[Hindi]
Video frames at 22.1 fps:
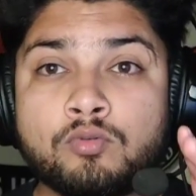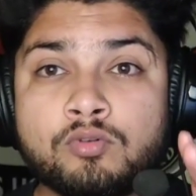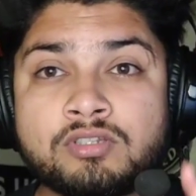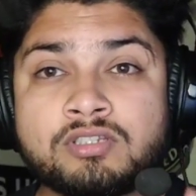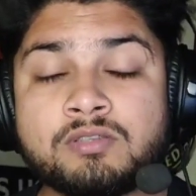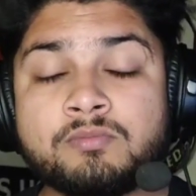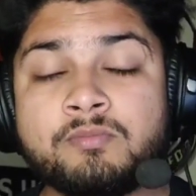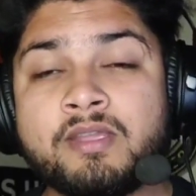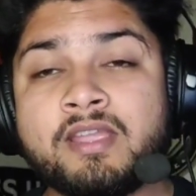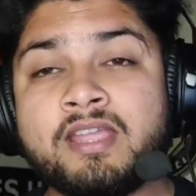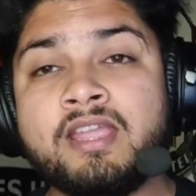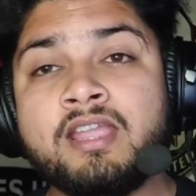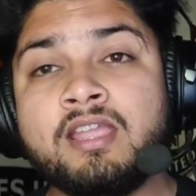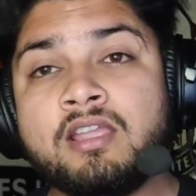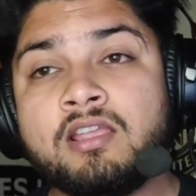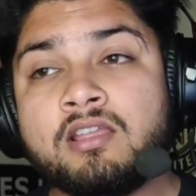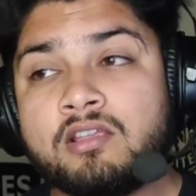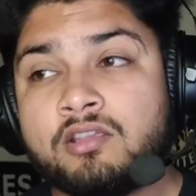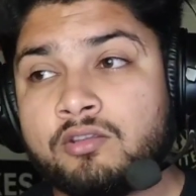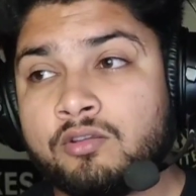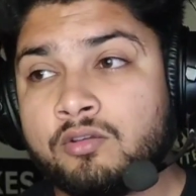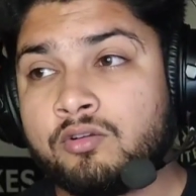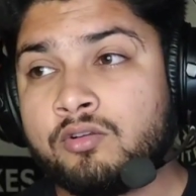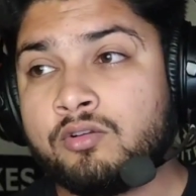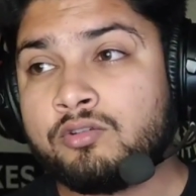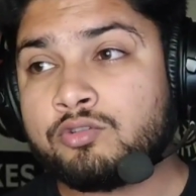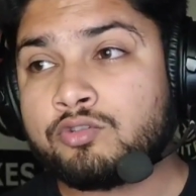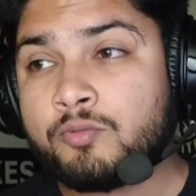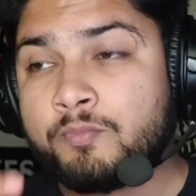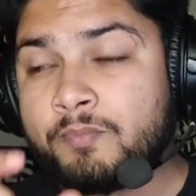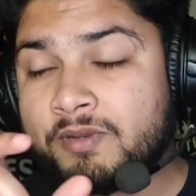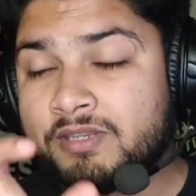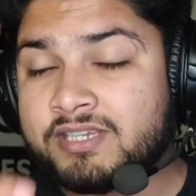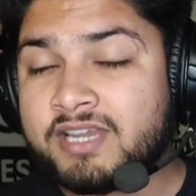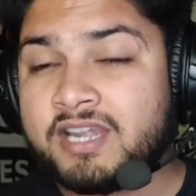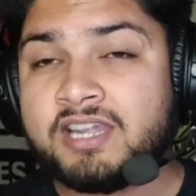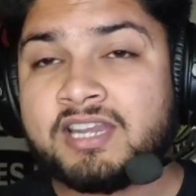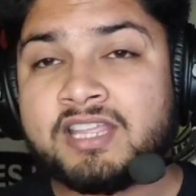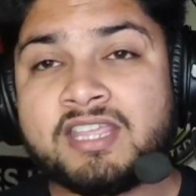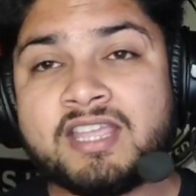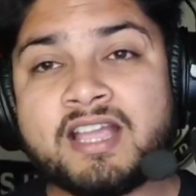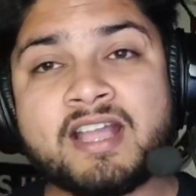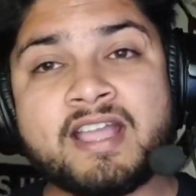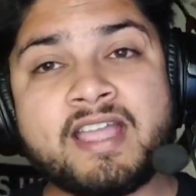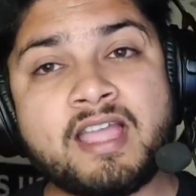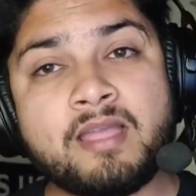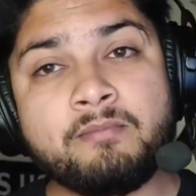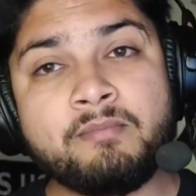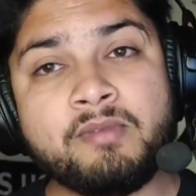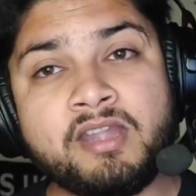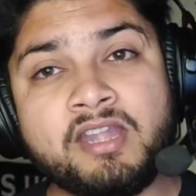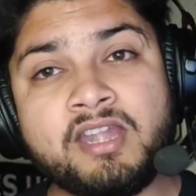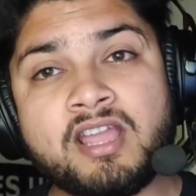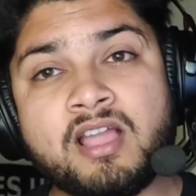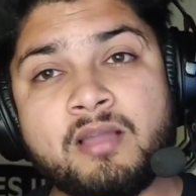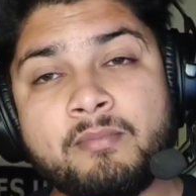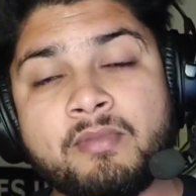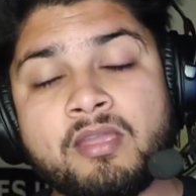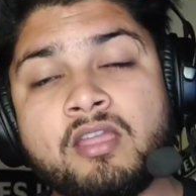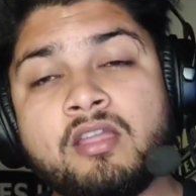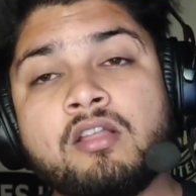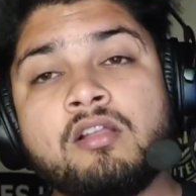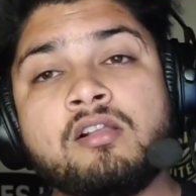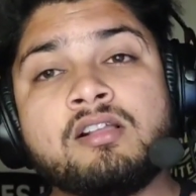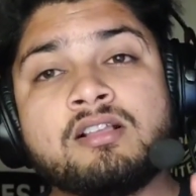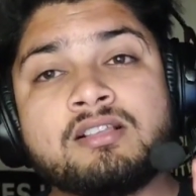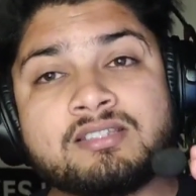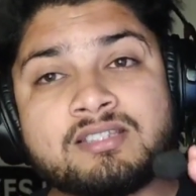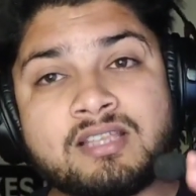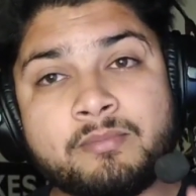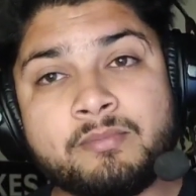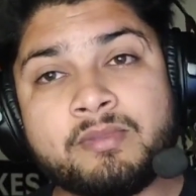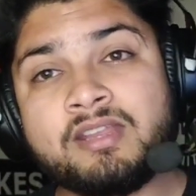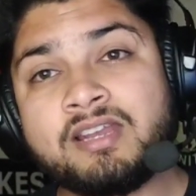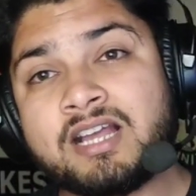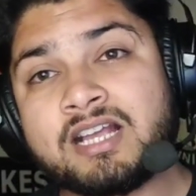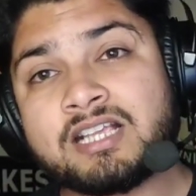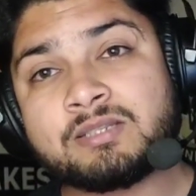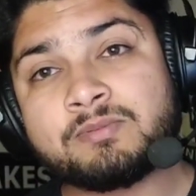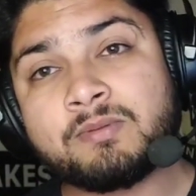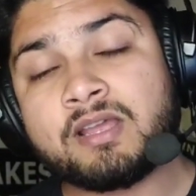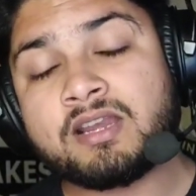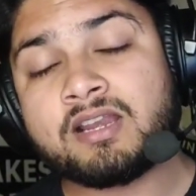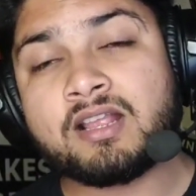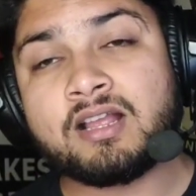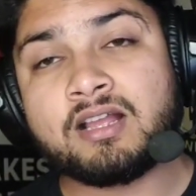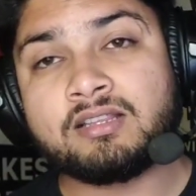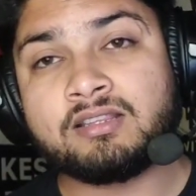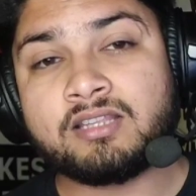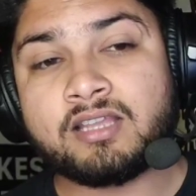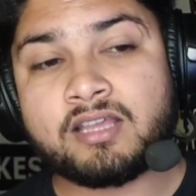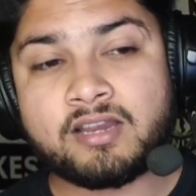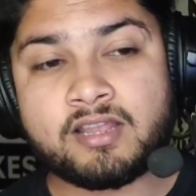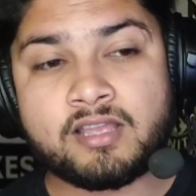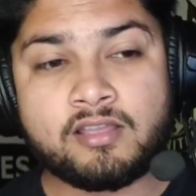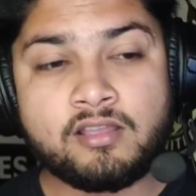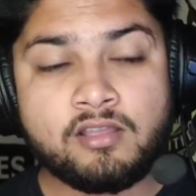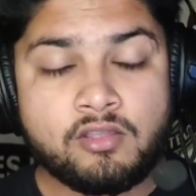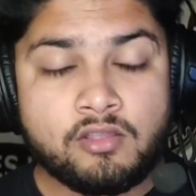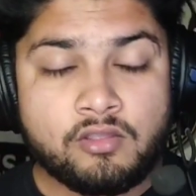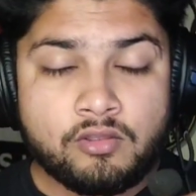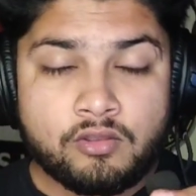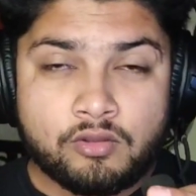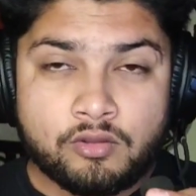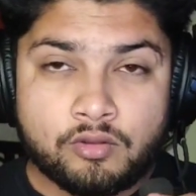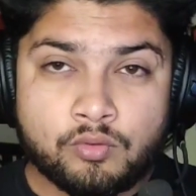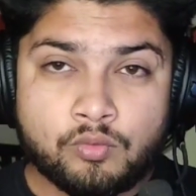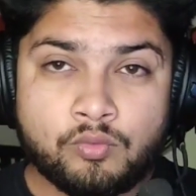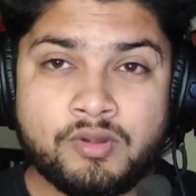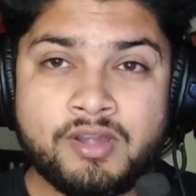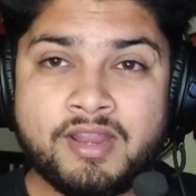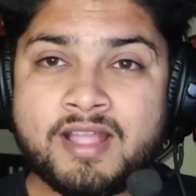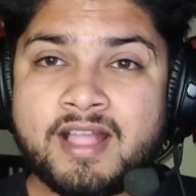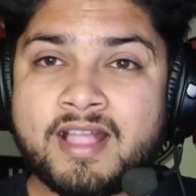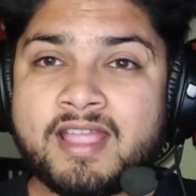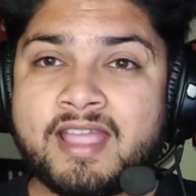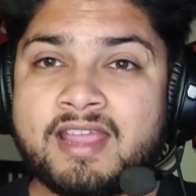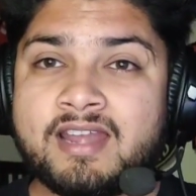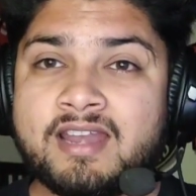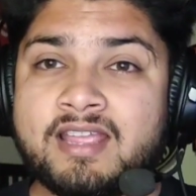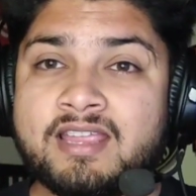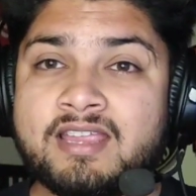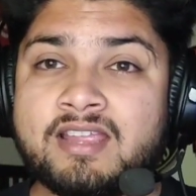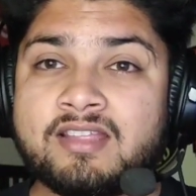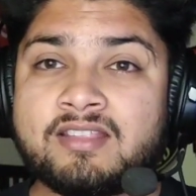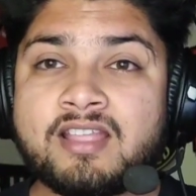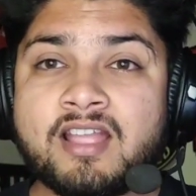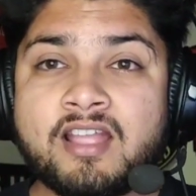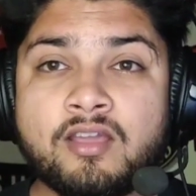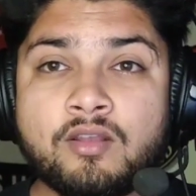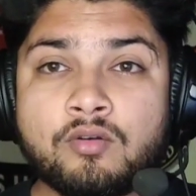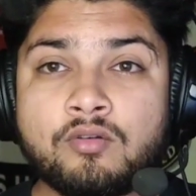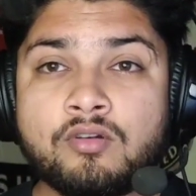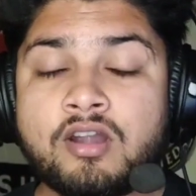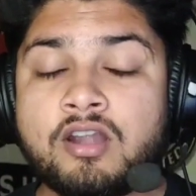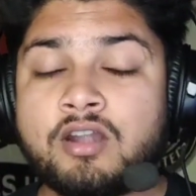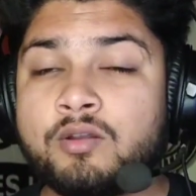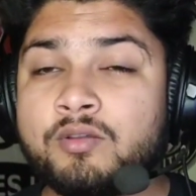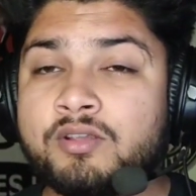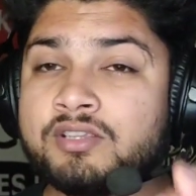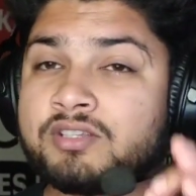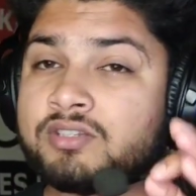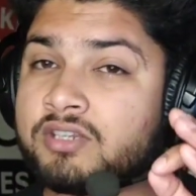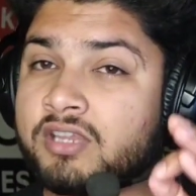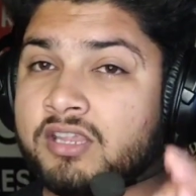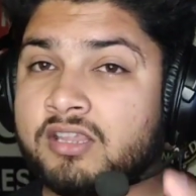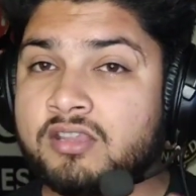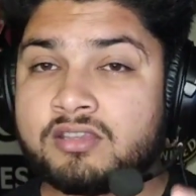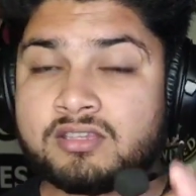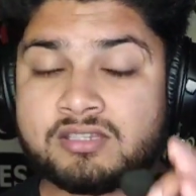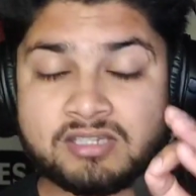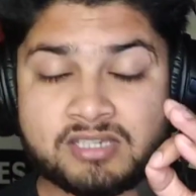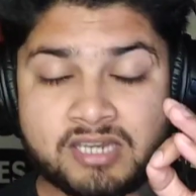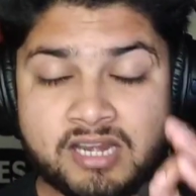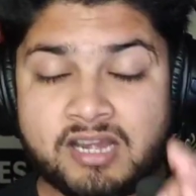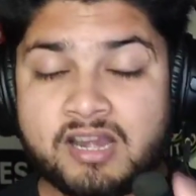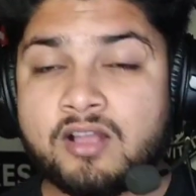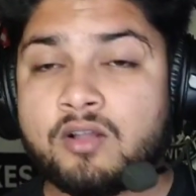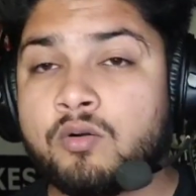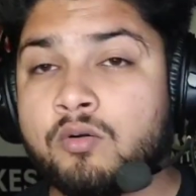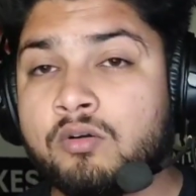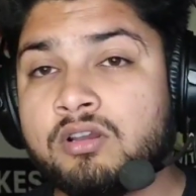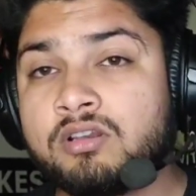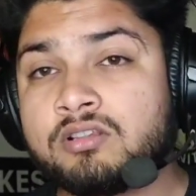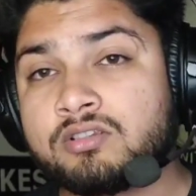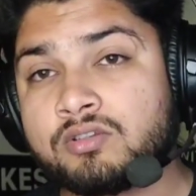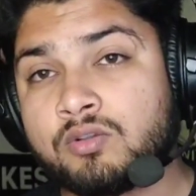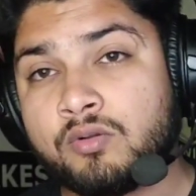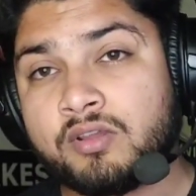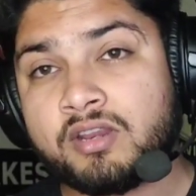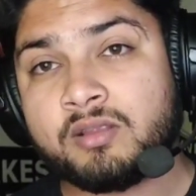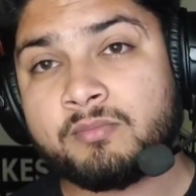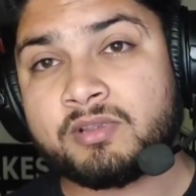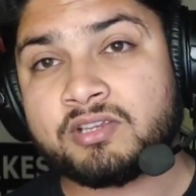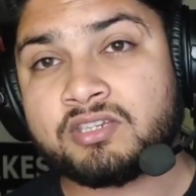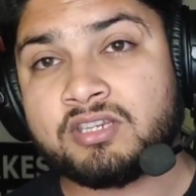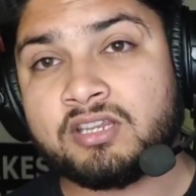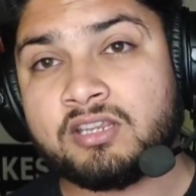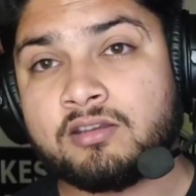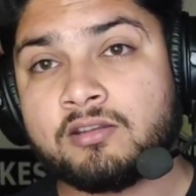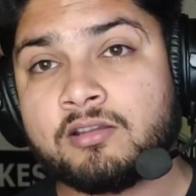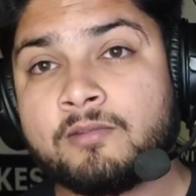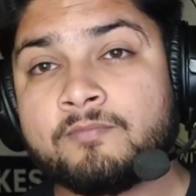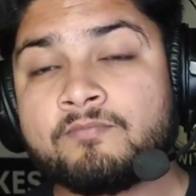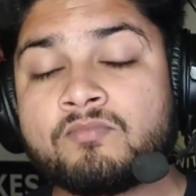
उसमें यू नो जो प्रेजेंट किया गया है मीडिया में जमीन आसमान का अंतर है रूनी का कहना यह था कि रोनाल्डो इज स्टिल अ गोल स्कोरिंग मशीन